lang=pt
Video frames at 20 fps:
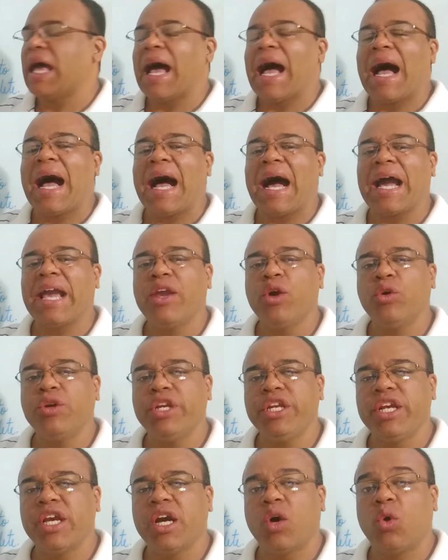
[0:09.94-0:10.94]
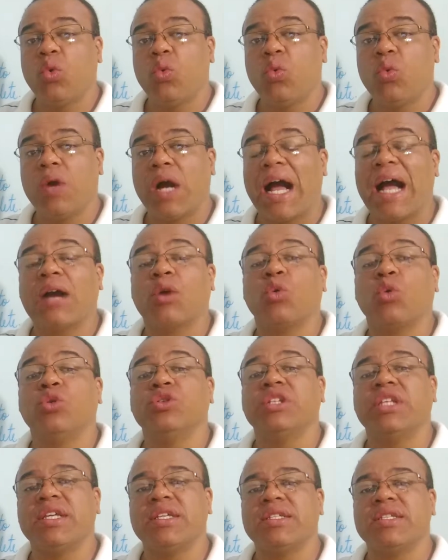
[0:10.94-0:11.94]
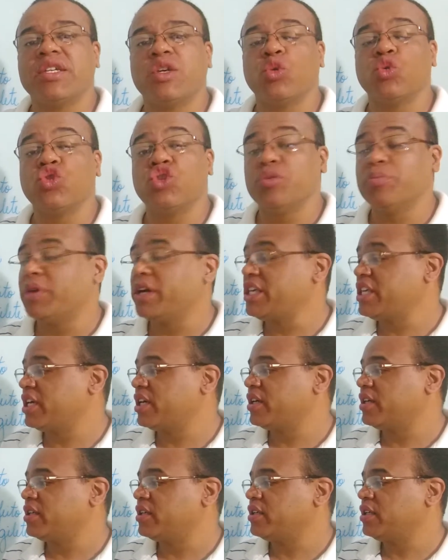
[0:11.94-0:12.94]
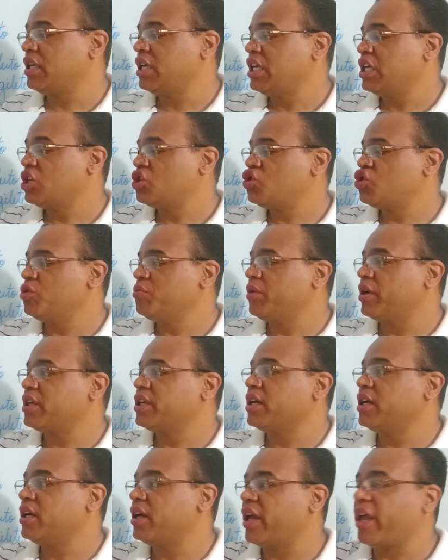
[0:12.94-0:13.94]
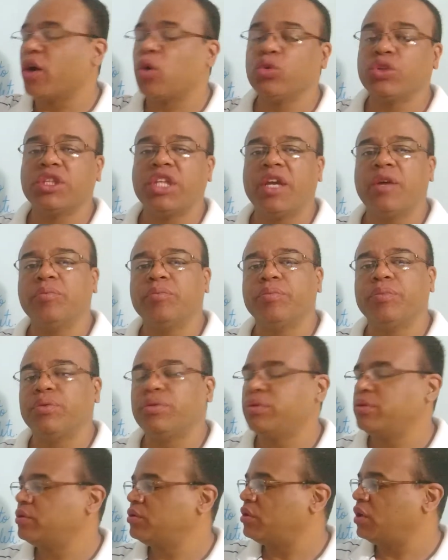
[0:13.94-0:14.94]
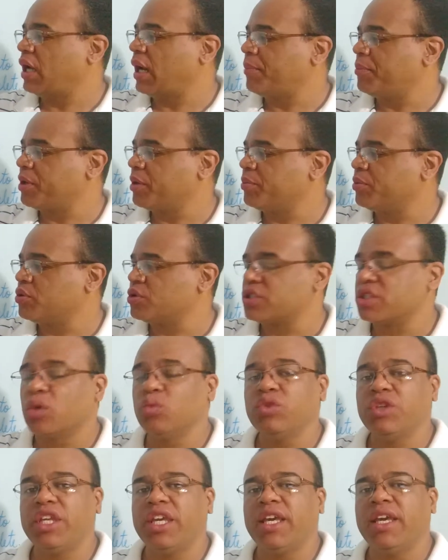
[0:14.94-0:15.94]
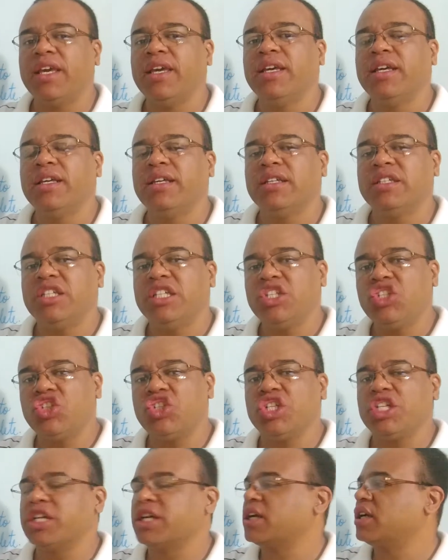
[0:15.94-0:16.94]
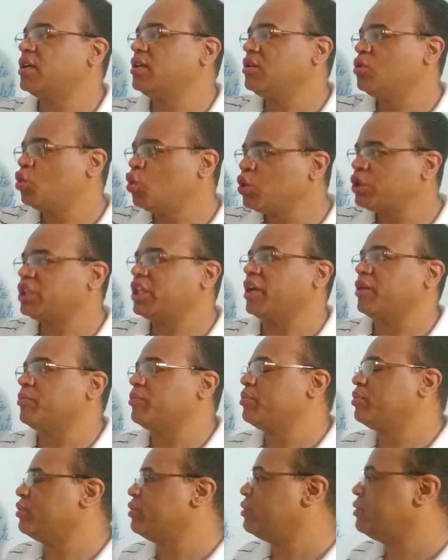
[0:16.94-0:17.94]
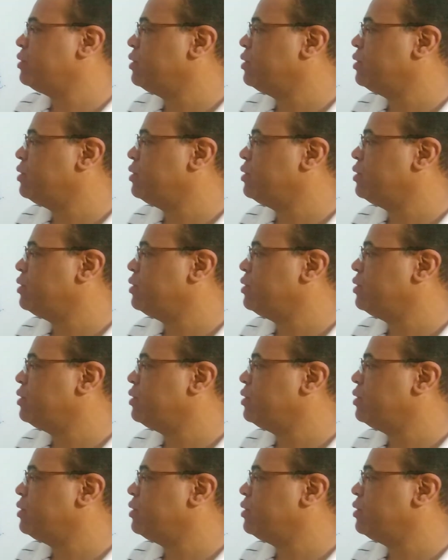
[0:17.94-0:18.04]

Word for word: A reunião aconteceu de manhã. De manhã é o tempo. A preposição de indica o tempo.